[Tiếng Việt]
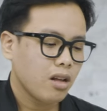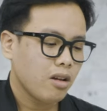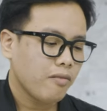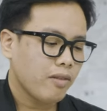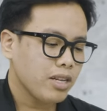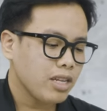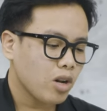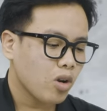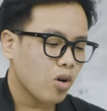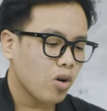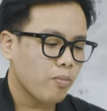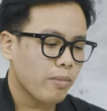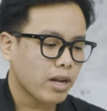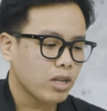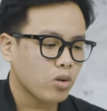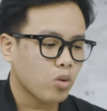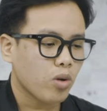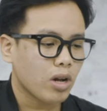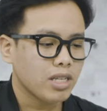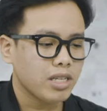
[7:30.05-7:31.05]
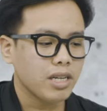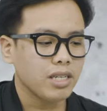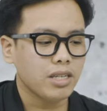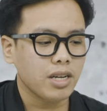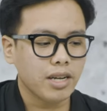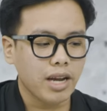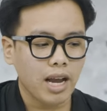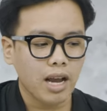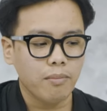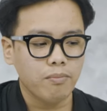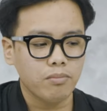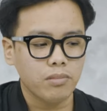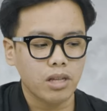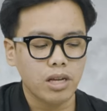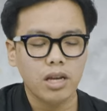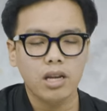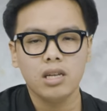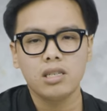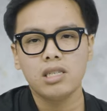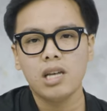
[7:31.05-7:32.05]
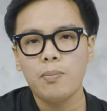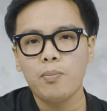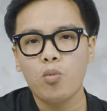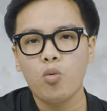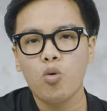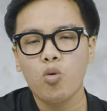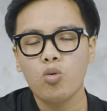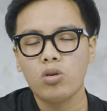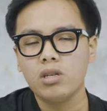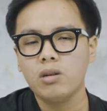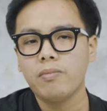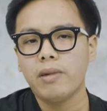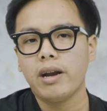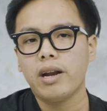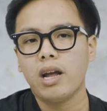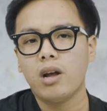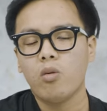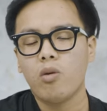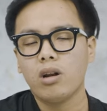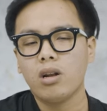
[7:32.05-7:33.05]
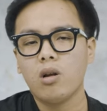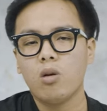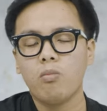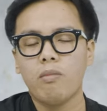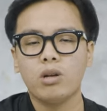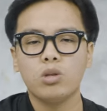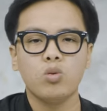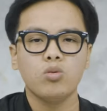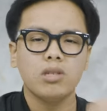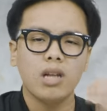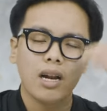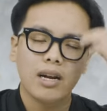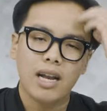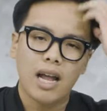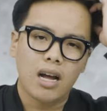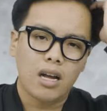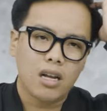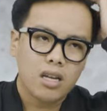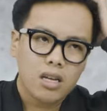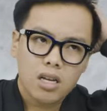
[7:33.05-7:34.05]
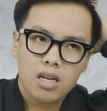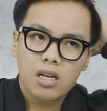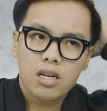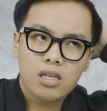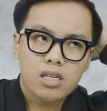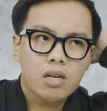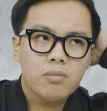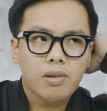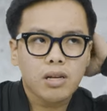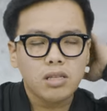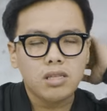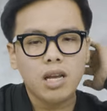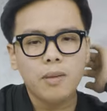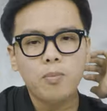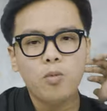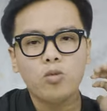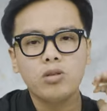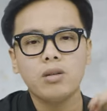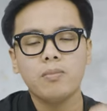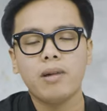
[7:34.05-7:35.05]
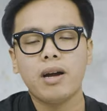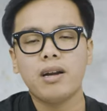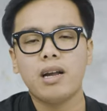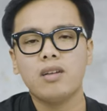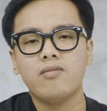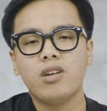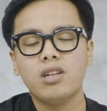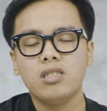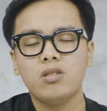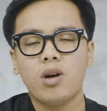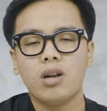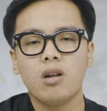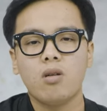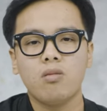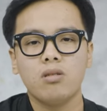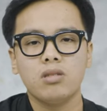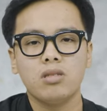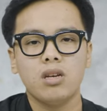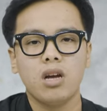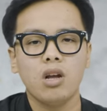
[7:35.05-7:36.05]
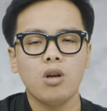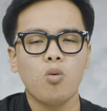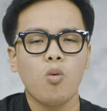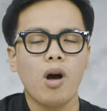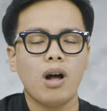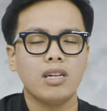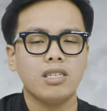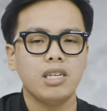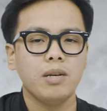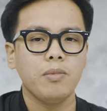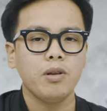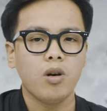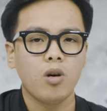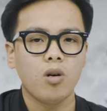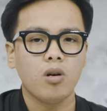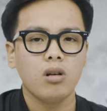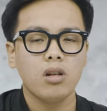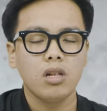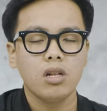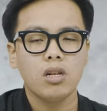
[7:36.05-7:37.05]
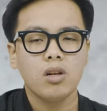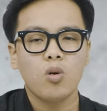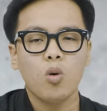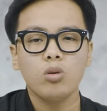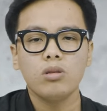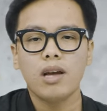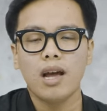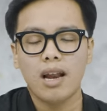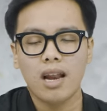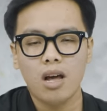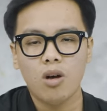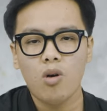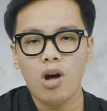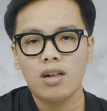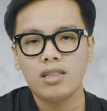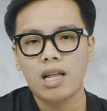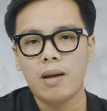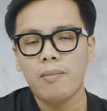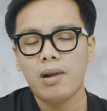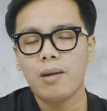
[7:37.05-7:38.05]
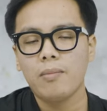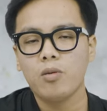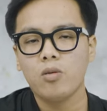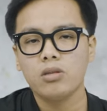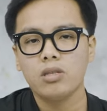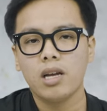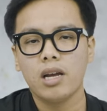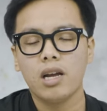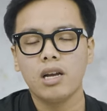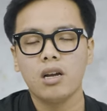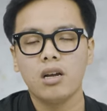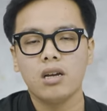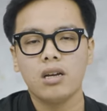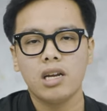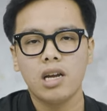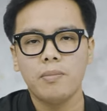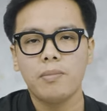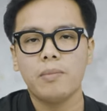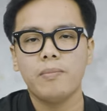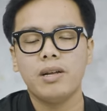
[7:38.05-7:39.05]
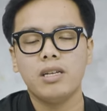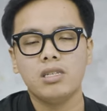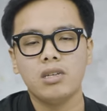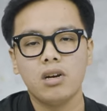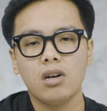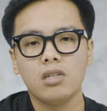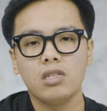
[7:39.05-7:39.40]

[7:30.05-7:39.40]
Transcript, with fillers: Và nhiệt độ của máy trong quá trình chơi game thì xê pê u của chiếc máy này hoạt động mặc dù rất là nặng, nhưng mà xê pê u chiếc máy này vẫn hoạt động ở dưới khoảng chín mươi độ. Cụ thể là khoảng tám mươi lăm độ C khi mà mình chơi